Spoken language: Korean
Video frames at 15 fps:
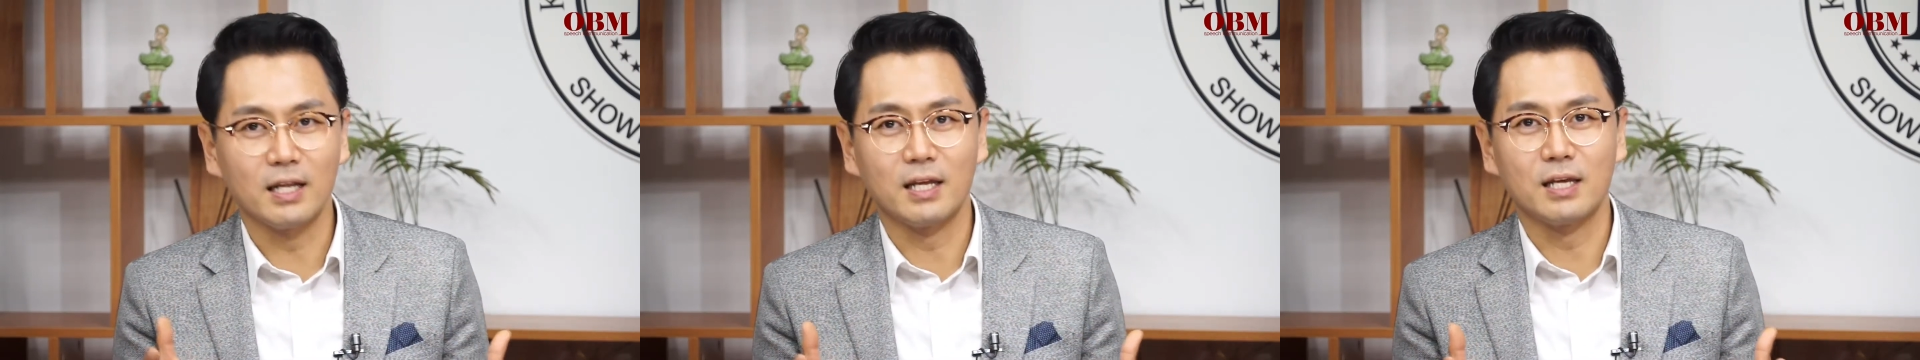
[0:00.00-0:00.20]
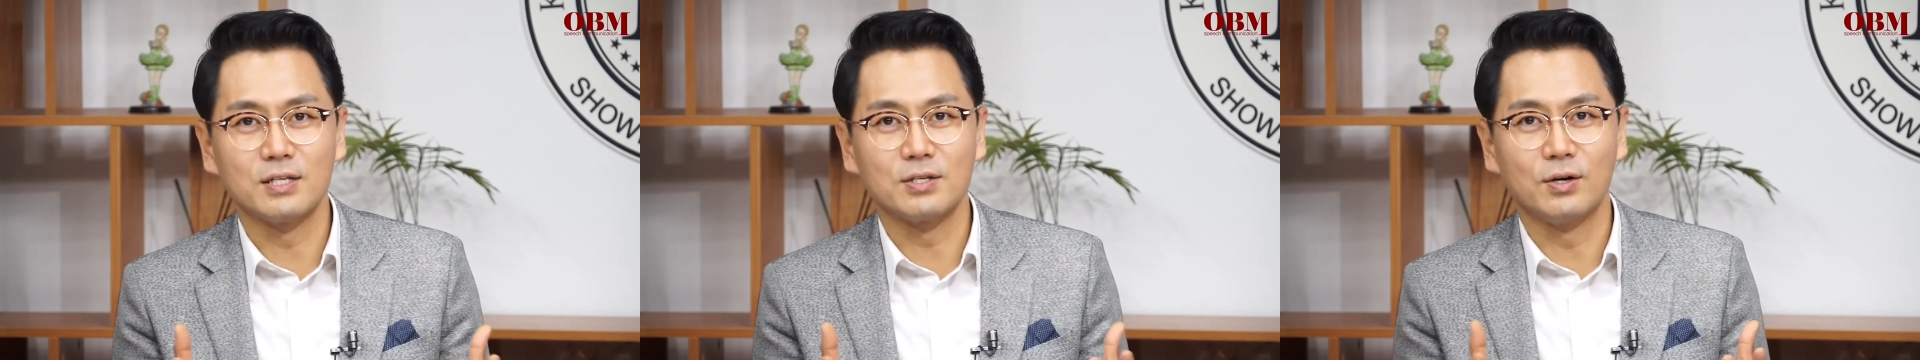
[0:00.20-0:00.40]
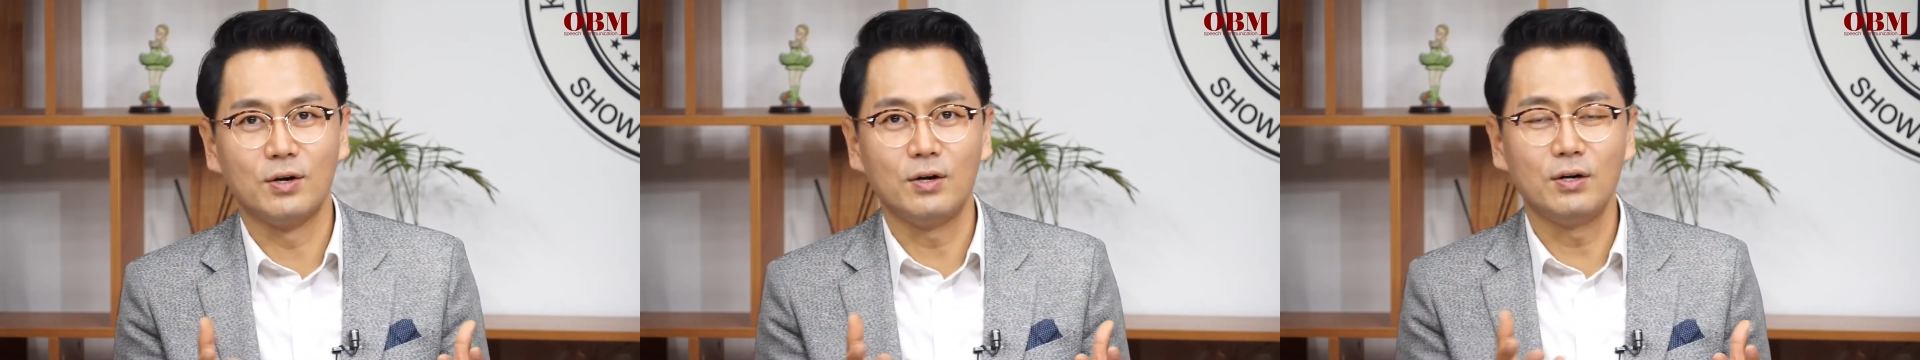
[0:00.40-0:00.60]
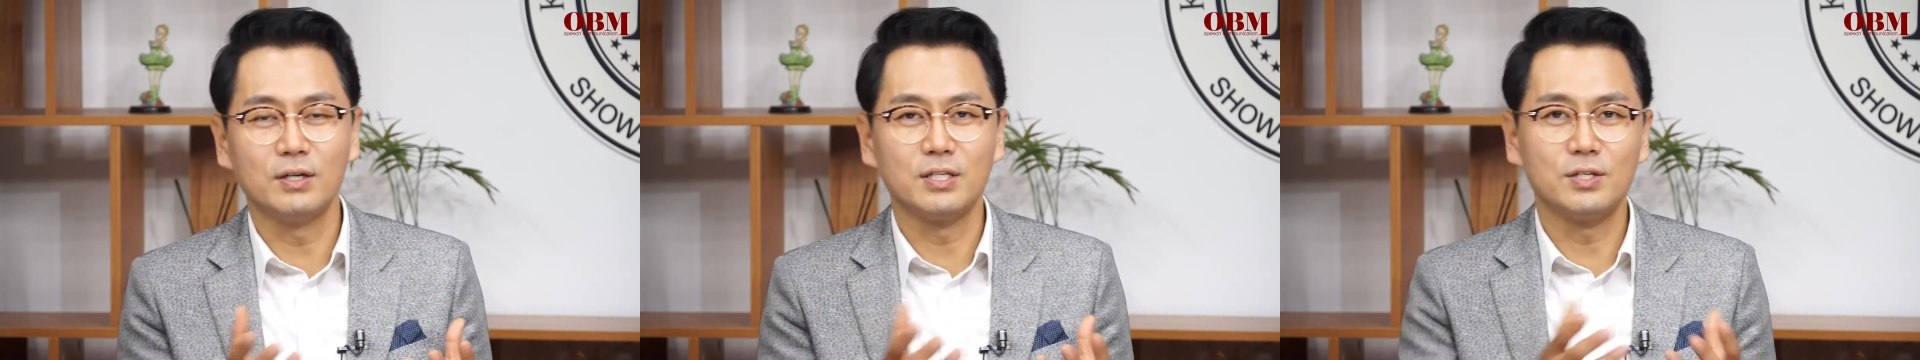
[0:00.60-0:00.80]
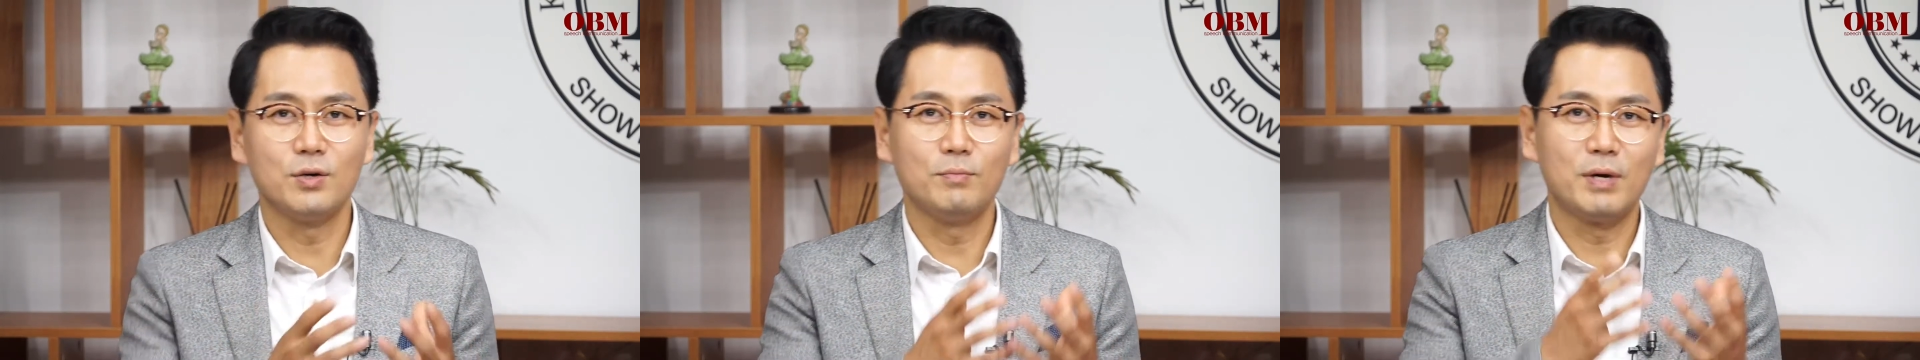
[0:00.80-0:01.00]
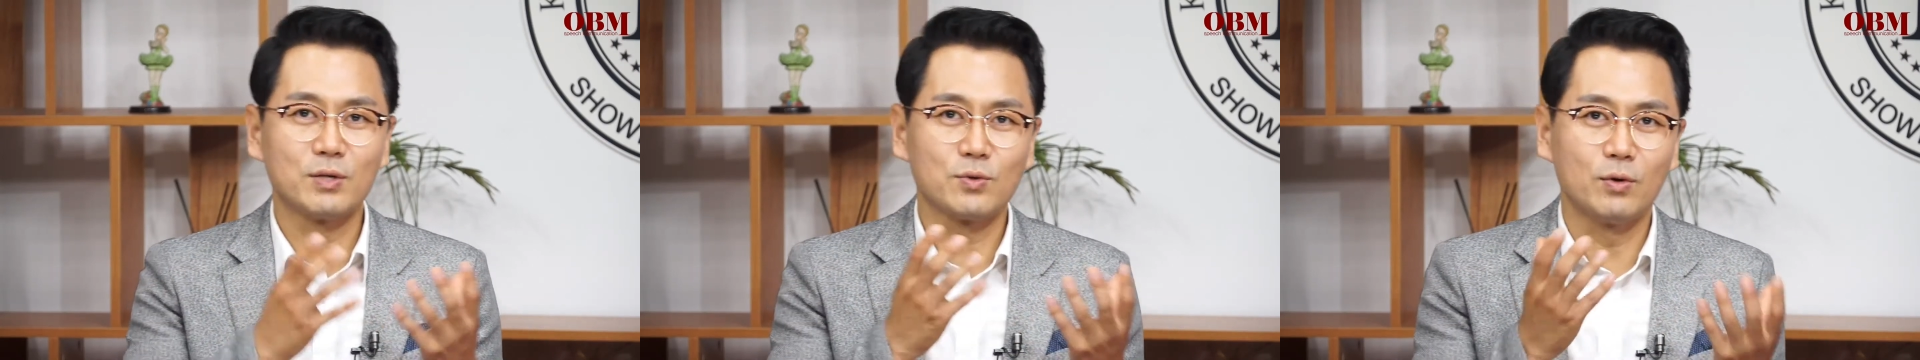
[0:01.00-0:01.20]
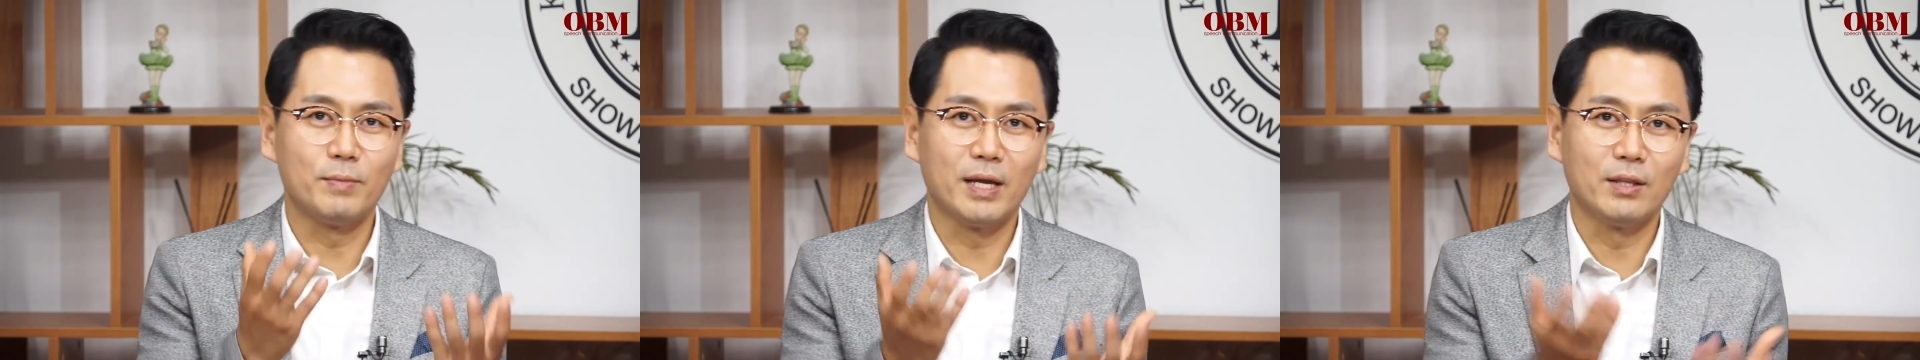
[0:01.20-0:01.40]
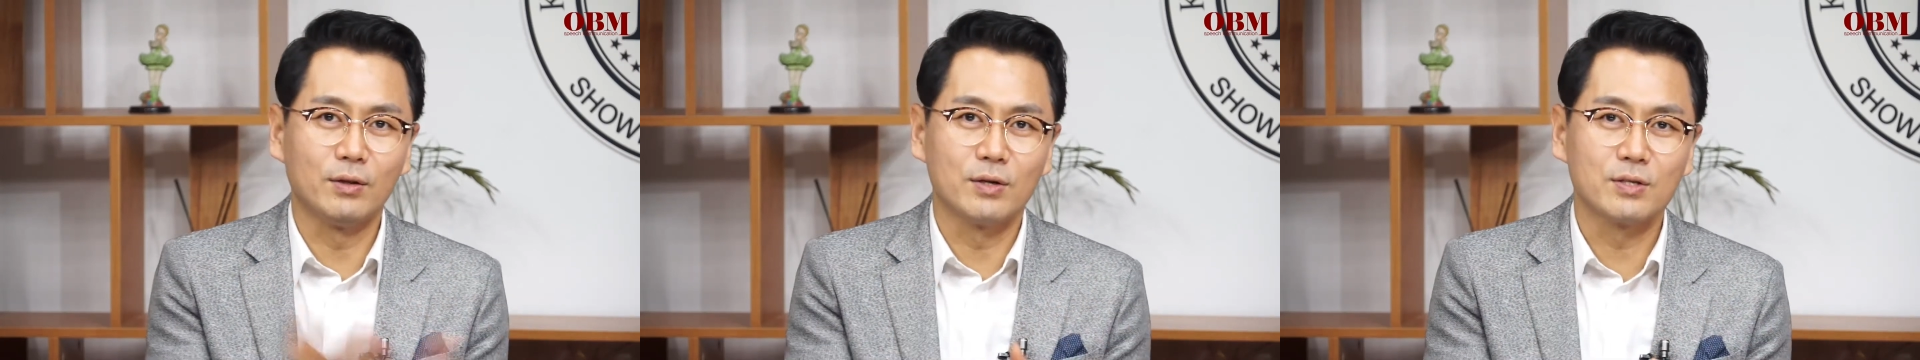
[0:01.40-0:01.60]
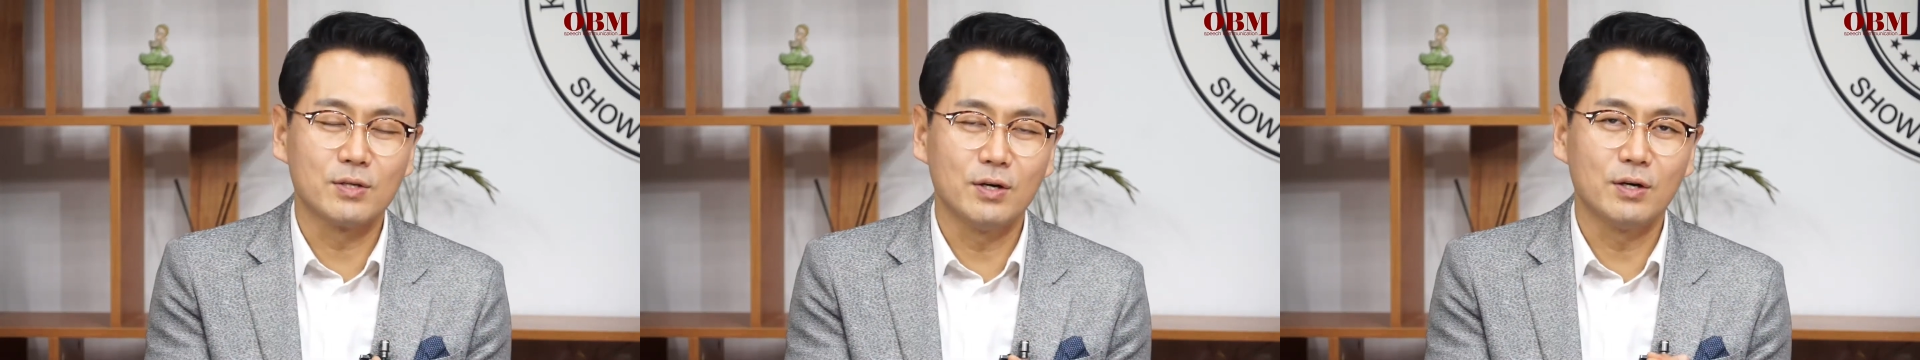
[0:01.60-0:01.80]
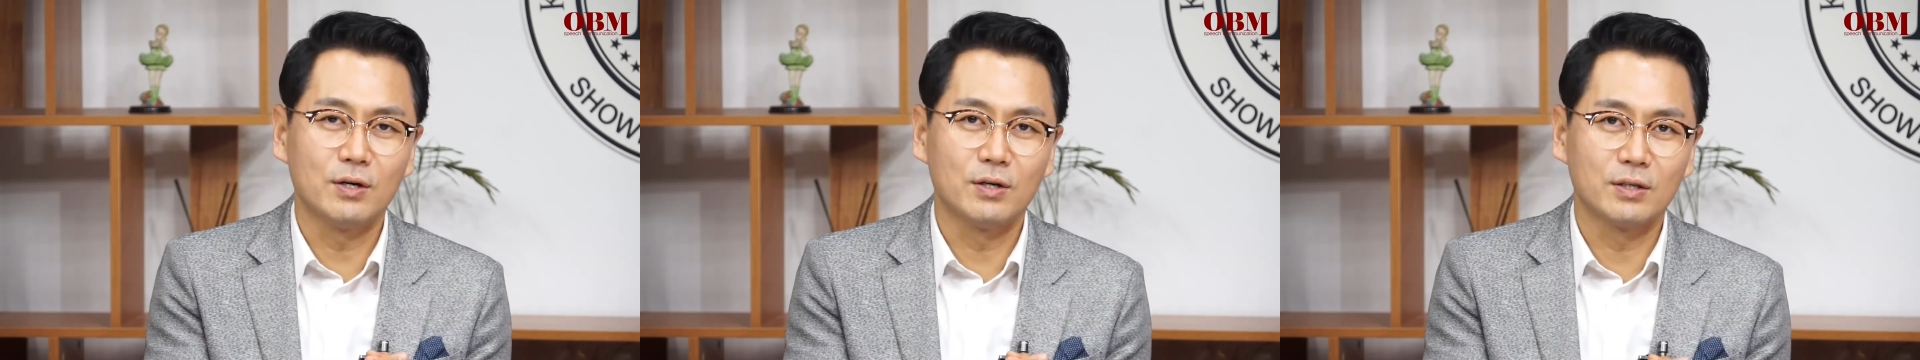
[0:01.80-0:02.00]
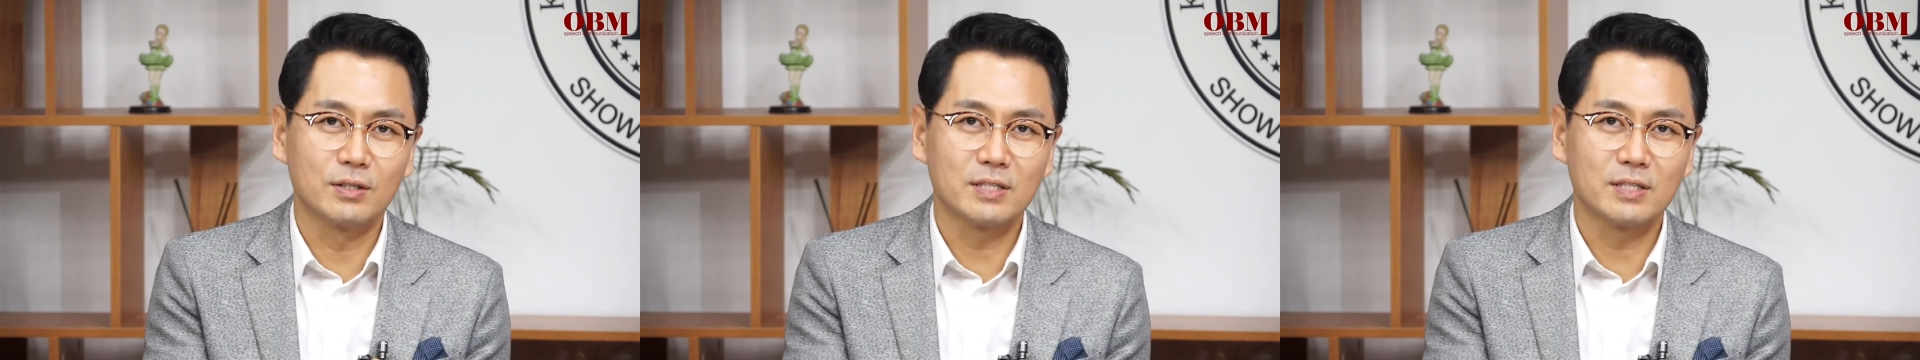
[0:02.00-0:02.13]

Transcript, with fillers: 이렇게 해서 시험 방송을 만들어서